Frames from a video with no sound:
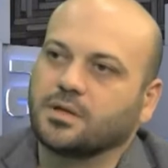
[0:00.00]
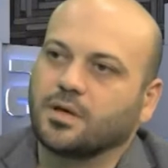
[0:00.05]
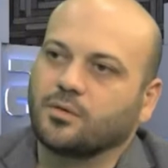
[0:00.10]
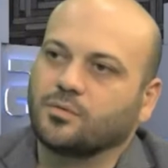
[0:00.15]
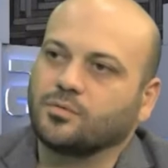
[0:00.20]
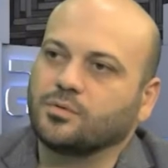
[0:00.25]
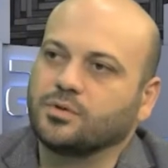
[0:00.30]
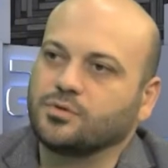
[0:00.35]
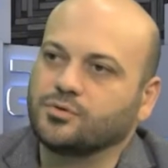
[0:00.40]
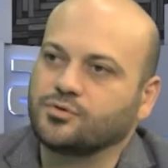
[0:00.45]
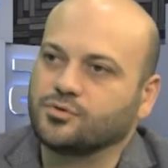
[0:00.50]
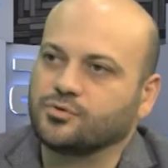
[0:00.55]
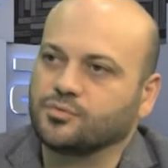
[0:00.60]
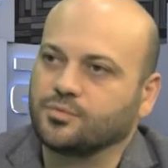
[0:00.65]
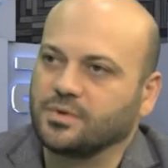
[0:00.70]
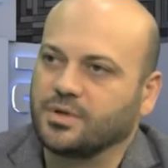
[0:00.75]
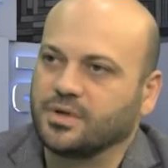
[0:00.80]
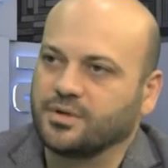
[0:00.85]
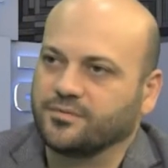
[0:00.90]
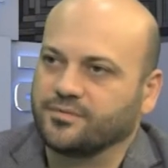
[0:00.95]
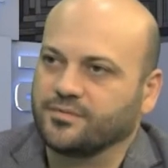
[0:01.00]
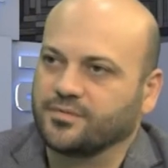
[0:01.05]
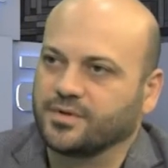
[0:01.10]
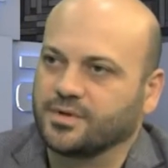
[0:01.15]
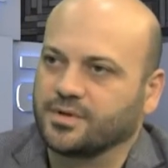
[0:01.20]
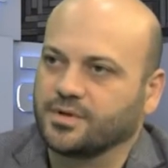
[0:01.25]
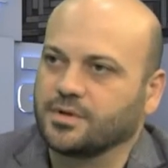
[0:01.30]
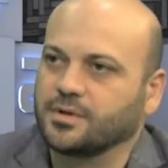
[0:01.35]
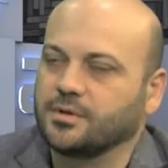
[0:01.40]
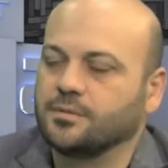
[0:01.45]
تعول الجيوب
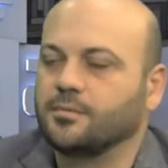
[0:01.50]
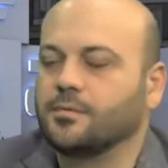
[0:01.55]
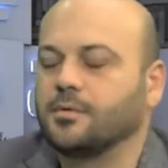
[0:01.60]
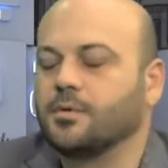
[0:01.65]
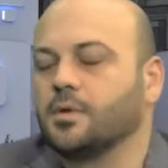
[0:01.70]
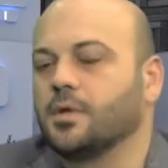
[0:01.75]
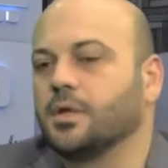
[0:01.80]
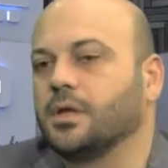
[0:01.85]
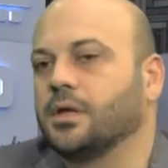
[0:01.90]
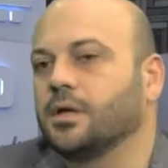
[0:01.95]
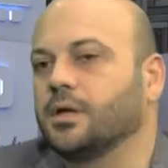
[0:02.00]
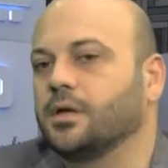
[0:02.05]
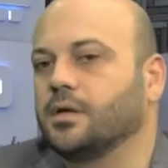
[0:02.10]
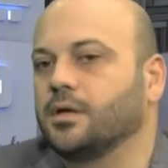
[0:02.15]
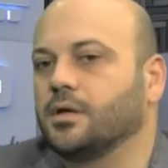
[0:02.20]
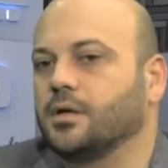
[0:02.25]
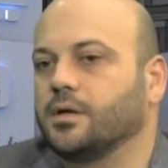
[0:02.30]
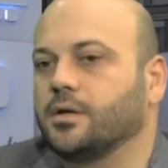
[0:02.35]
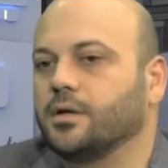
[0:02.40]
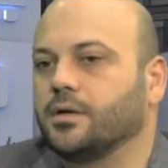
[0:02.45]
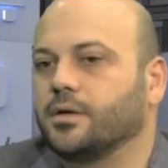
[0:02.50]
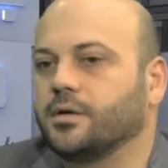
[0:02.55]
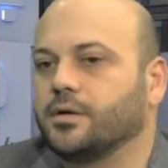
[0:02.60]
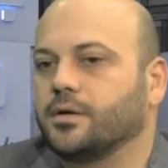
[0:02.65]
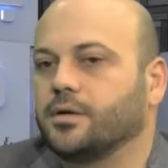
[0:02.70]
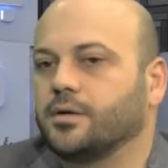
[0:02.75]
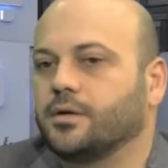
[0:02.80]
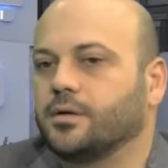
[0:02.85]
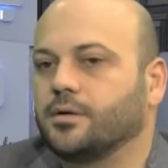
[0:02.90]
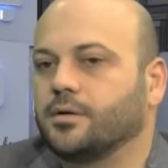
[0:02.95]
الانفيه مم.
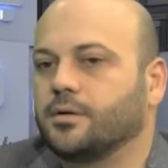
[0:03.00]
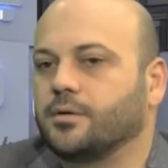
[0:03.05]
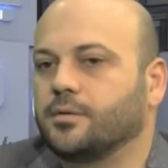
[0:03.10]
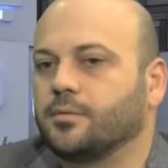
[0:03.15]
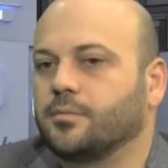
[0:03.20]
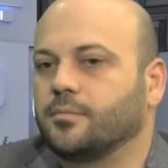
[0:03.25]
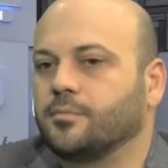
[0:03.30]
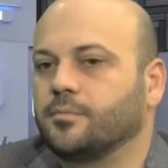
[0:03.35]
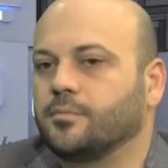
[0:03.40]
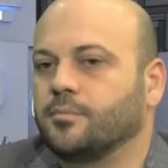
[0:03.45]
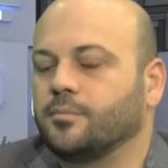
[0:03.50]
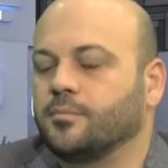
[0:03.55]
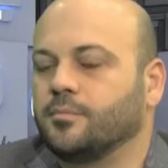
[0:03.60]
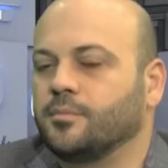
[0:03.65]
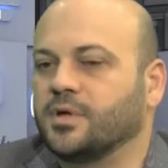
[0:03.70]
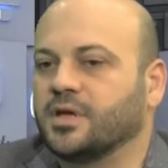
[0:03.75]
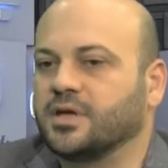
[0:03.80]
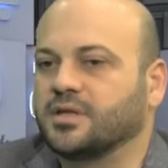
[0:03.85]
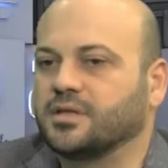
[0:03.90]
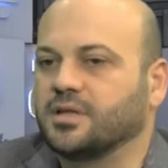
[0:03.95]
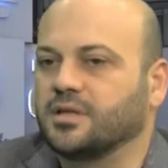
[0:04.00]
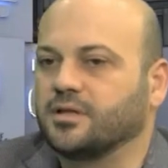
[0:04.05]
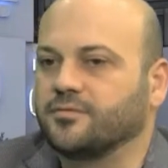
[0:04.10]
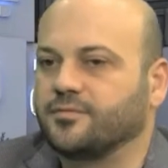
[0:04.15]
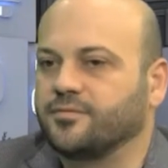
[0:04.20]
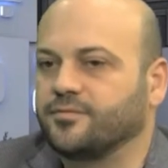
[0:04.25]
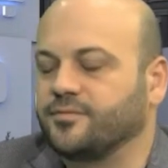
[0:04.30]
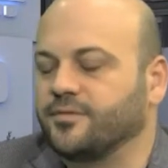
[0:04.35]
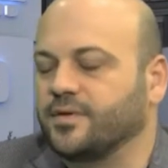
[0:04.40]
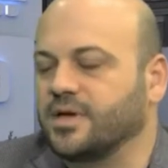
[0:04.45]
آه،
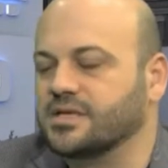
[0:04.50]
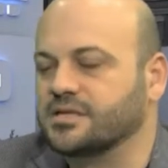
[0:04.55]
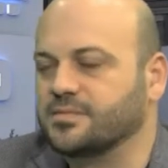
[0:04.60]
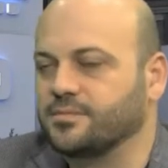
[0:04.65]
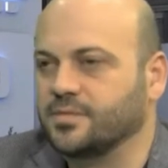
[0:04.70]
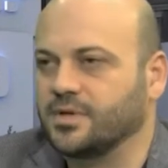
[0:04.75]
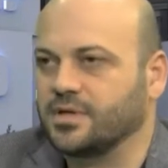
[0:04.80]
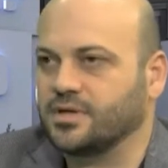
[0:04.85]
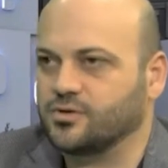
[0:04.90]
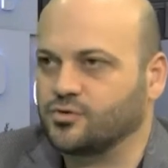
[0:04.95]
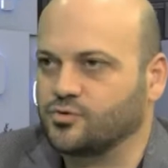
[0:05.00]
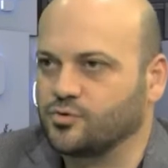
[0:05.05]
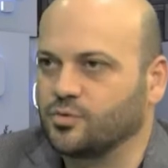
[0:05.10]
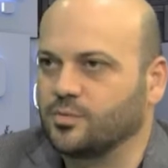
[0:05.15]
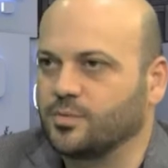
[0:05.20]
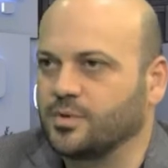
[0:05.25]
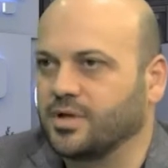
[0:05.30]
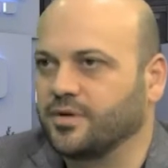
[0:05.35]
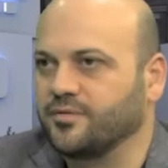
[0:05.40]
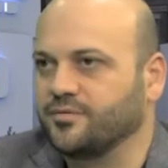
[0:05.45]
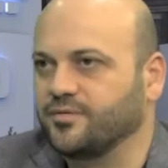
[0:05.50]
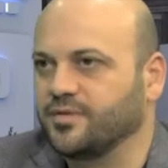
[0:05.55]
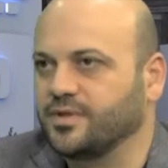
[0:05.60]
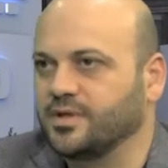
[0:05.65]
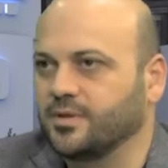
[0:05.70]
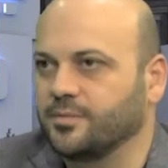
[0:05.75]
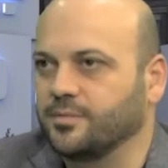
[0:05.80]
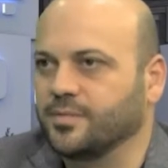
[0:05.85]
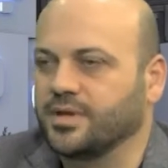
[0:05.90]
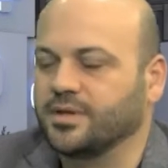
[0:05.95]
بيختلف اسماء الجيوب
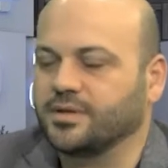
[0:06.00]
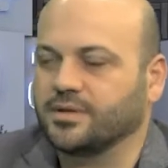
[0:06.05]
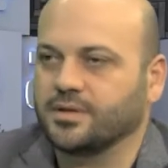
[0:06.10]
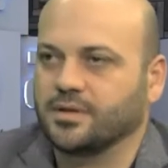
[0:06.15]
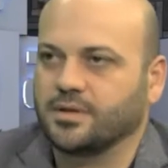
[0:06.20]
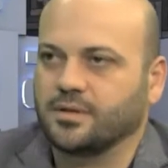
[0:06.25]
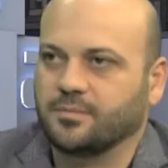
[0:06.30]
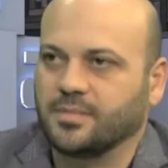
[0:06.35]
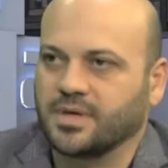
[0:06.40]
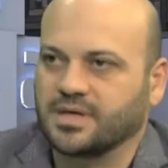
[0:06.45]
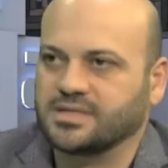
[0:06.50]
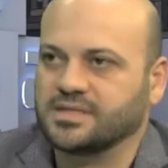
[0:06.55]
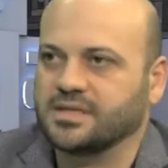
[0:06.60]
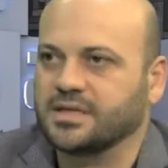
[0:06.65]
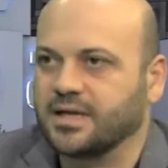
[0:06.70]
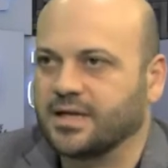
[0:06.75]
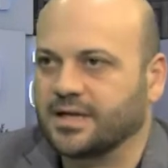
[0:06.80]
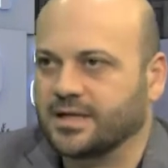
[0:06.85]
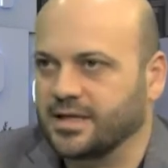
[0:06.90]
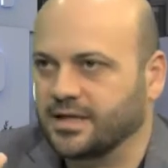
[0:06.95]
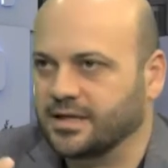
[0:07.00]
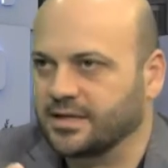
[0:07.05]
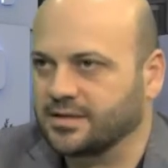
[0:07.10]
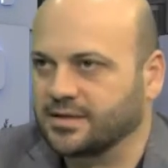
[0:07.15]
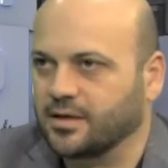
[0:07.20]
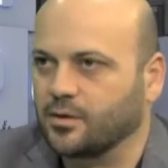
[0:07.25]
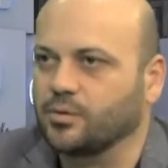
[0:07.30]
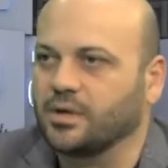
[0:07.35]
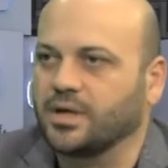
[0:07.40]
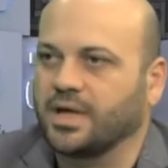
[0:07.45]
الانفيه بين الماكسيلار يعني
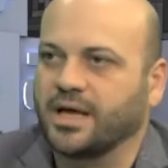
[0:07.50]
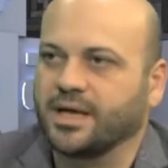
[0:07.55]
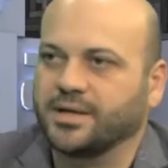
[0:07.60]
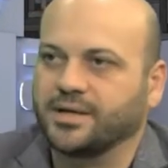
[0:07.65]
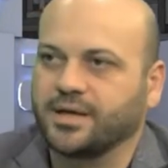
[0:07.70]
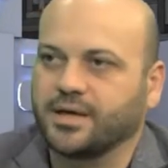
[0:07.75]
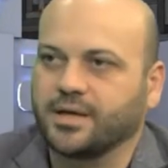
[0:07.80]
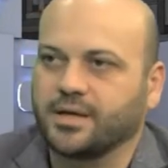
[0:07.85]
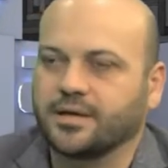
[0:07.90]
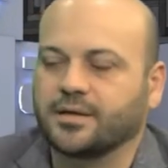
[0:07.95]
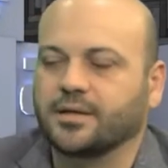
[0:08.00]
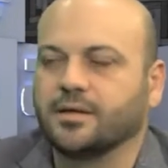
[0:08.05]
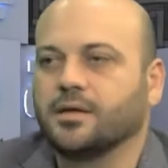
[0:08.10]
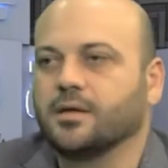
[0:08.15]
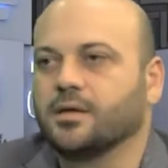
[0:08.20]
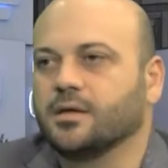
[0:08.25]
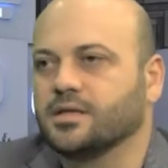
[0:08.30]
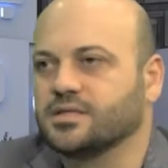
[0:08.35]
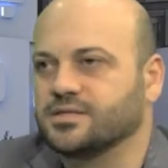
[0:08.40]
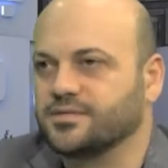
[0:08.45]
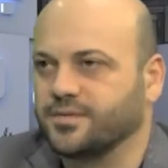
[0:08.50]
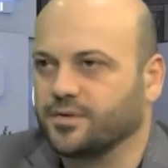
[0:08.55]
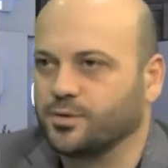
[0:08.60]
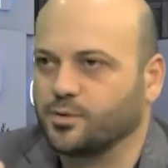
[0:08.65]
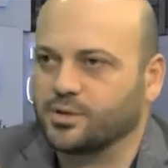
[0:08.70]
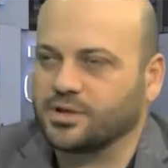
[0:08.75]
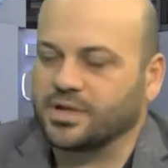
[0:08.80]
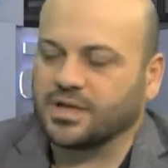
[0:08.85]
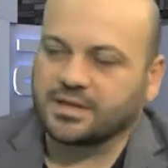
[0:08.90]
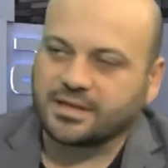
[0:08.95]
تعول الحنك
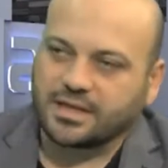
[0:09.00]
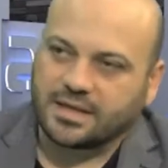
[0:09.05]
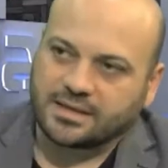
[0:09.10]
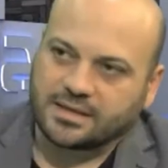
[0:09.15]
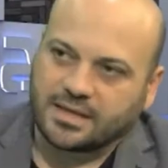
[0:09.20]
اسفنيودال